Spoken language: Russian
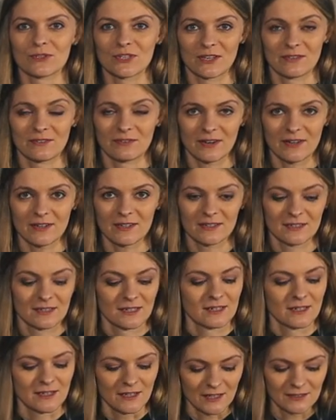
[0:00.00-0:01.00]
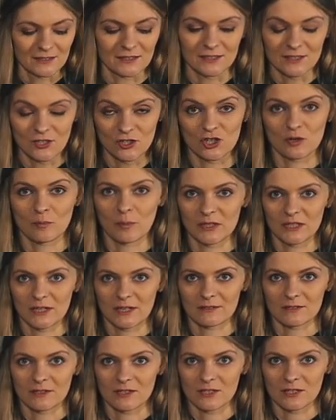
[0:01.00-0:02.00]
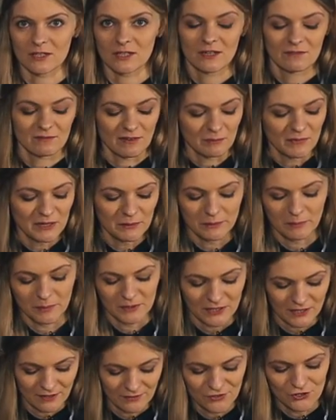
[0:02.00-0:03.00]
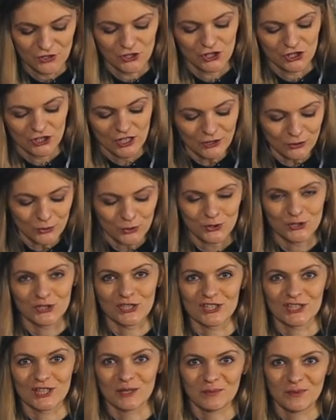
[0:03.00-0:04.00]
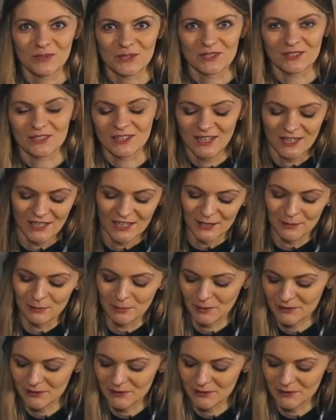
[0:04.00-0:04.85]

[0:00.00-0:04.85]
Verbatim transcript: sci-fi эта книжка понравится. Вам либо понравится читать то, что здесь написано, либо